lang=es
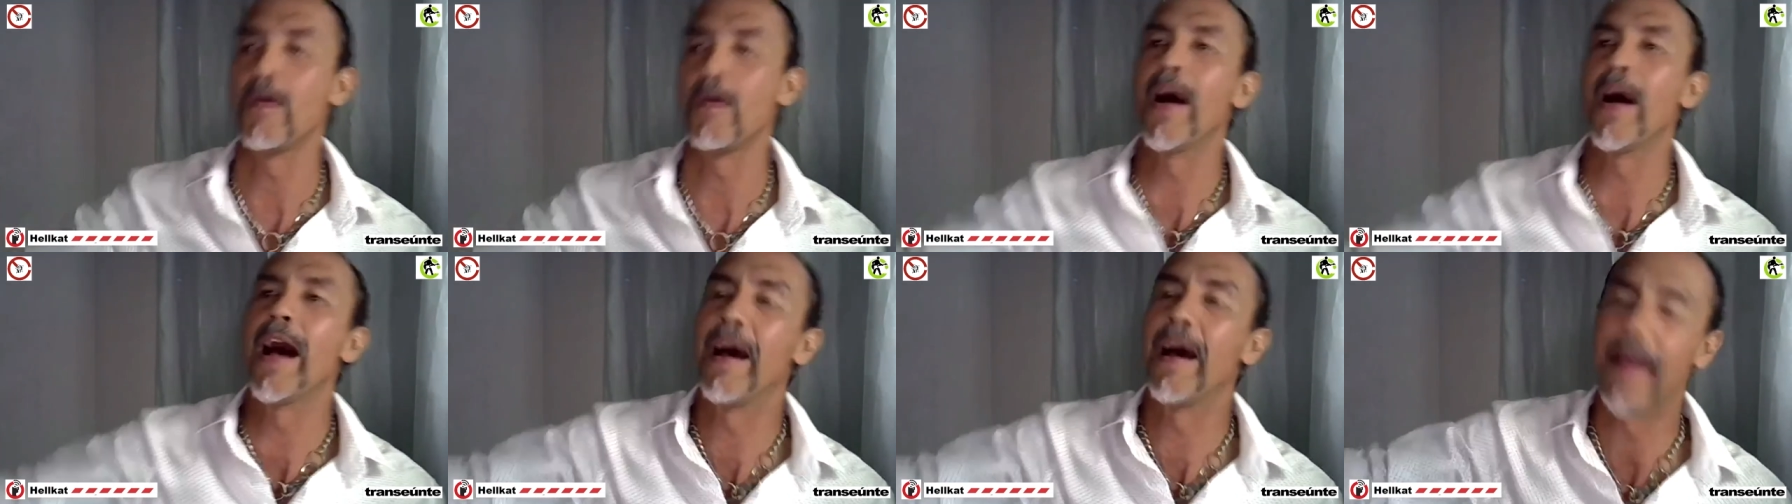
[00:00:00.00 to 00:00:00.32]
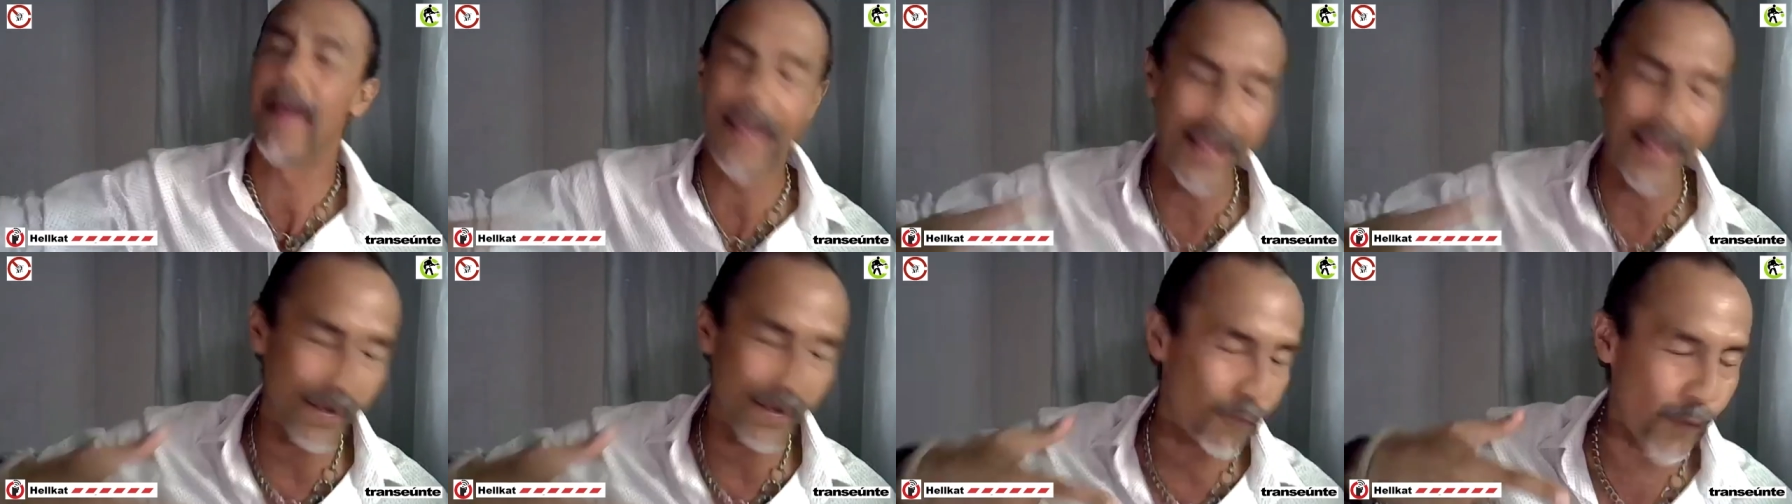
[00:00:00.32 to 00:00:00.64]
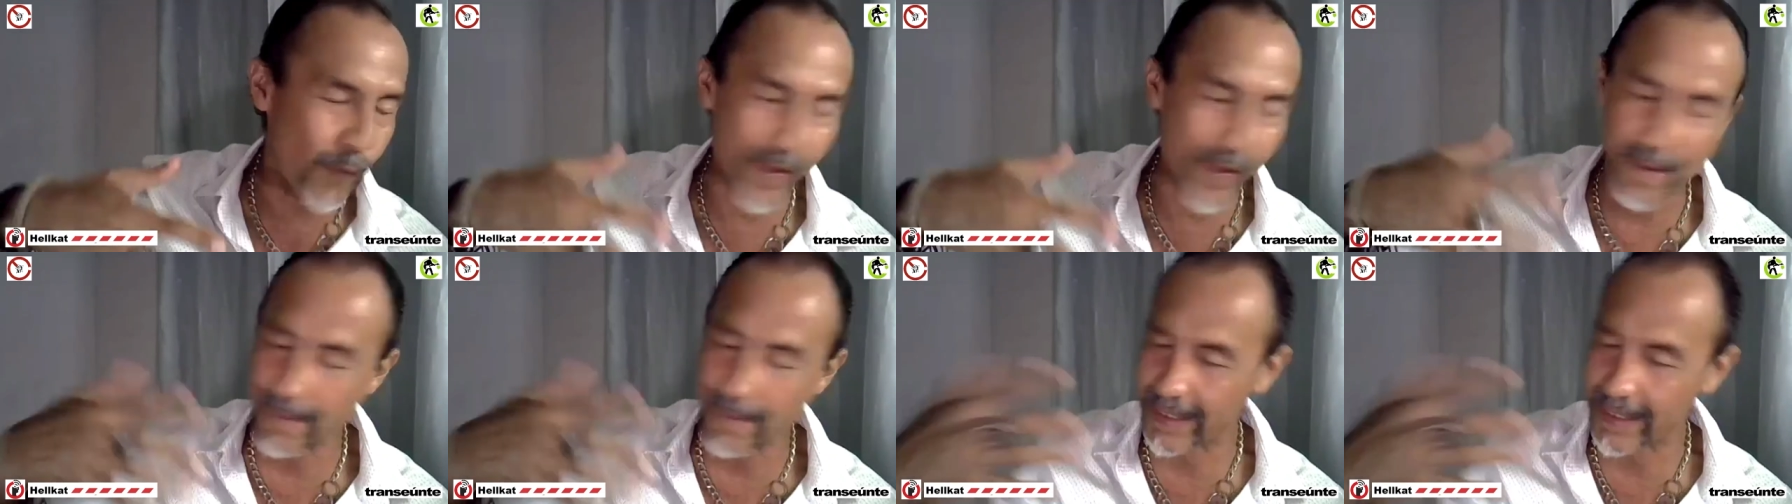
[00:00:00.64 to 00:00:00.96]
Ah, eh,
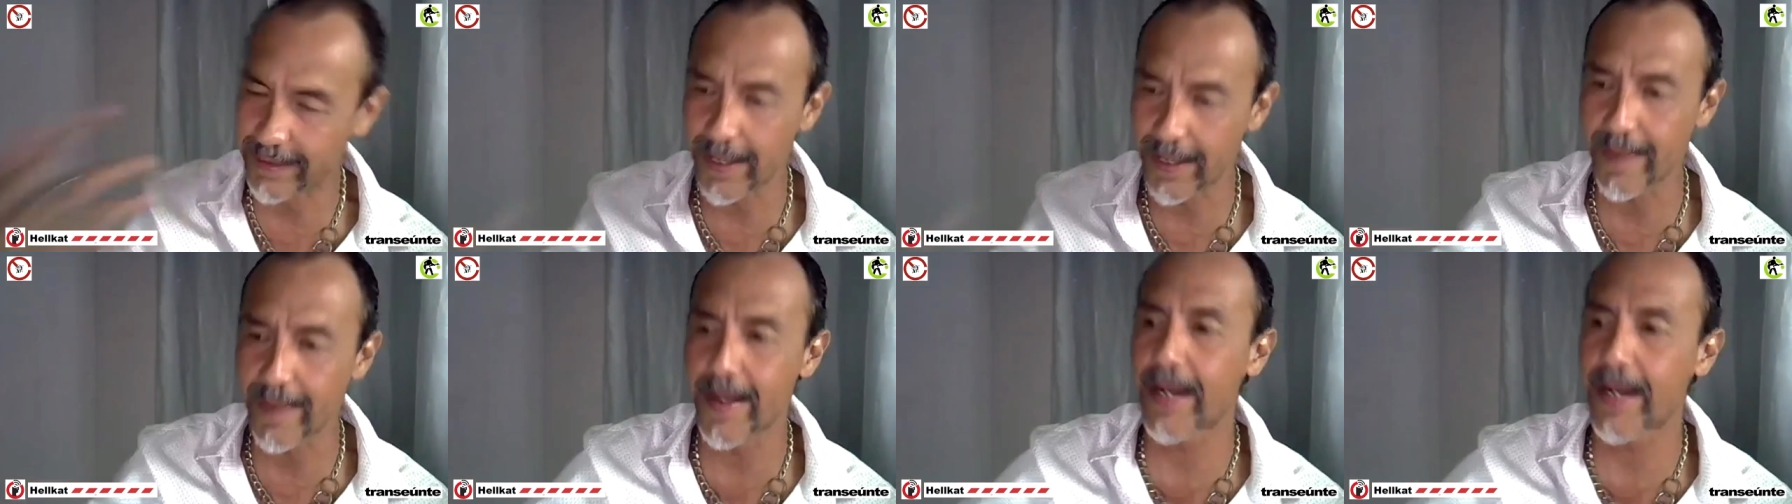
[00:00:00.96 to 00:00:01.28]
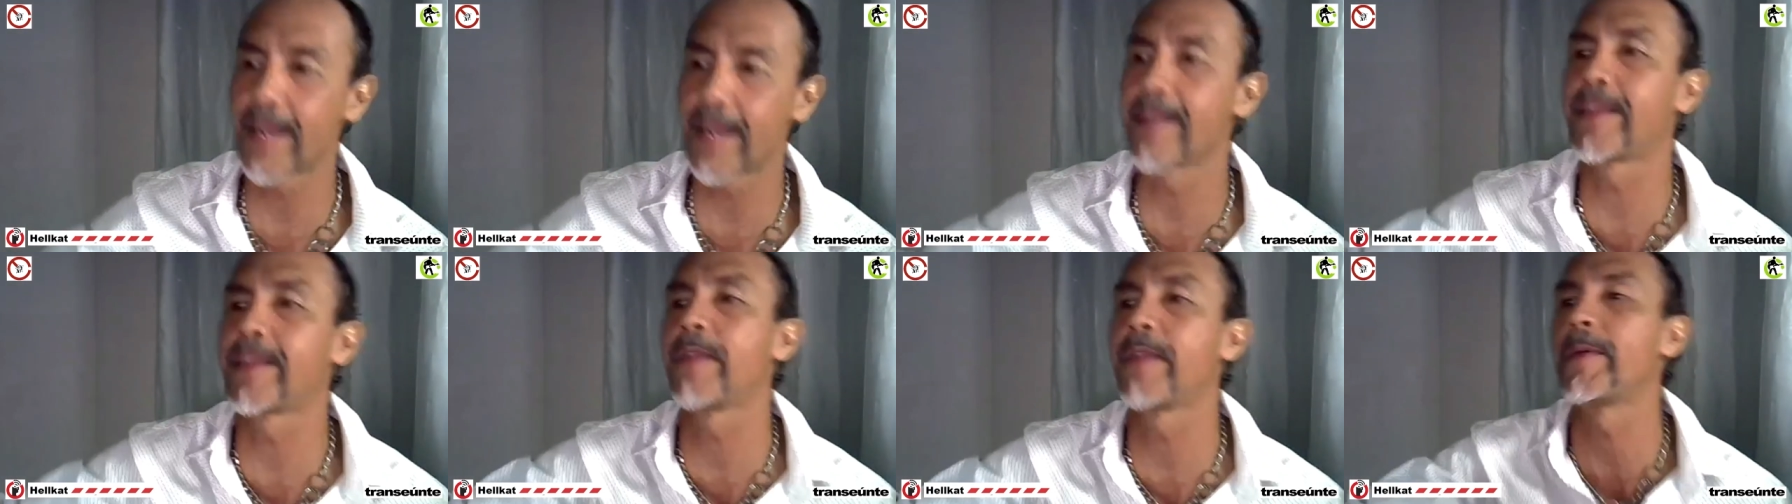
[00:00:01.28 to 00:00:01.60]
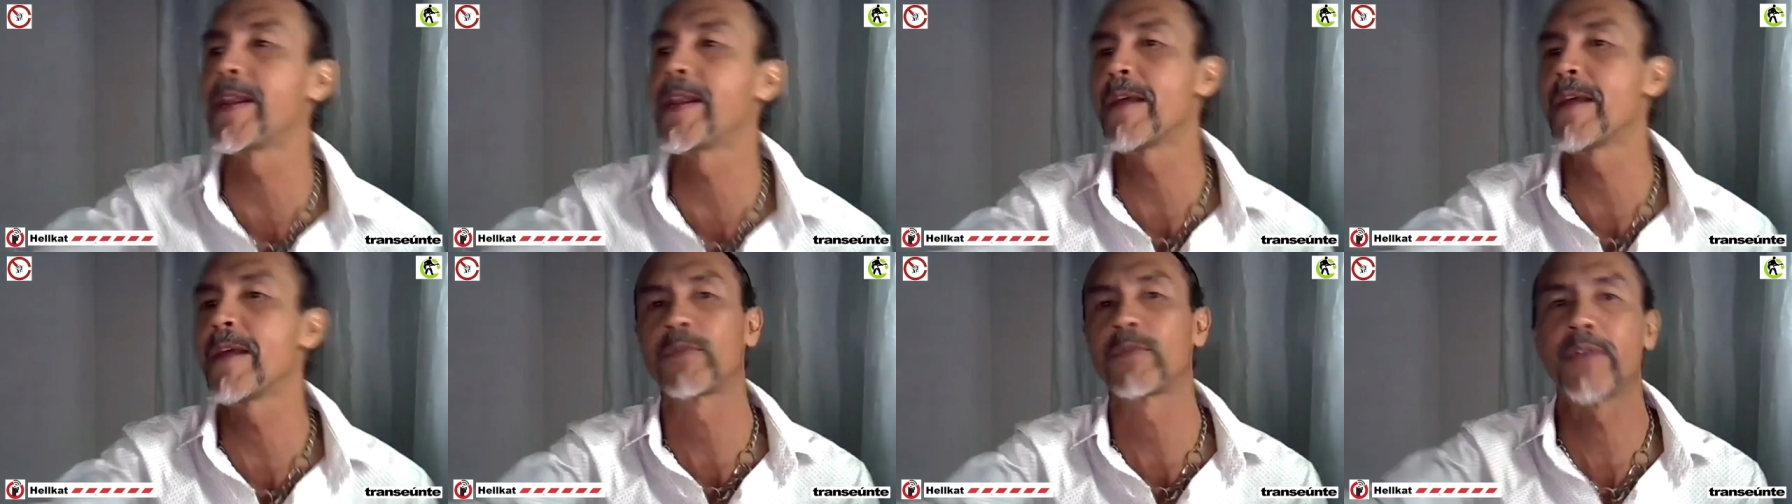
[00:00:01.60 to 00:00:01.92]
fue demasiada gente,
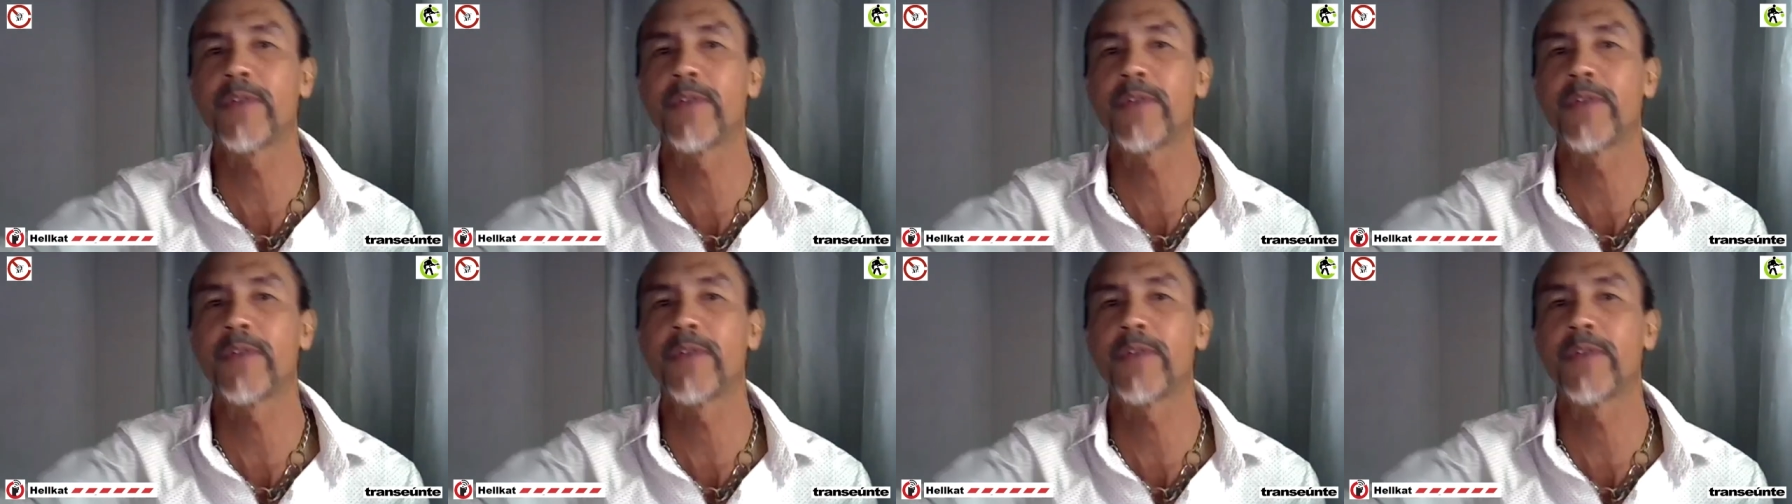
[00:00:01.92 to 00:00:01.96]
veníamos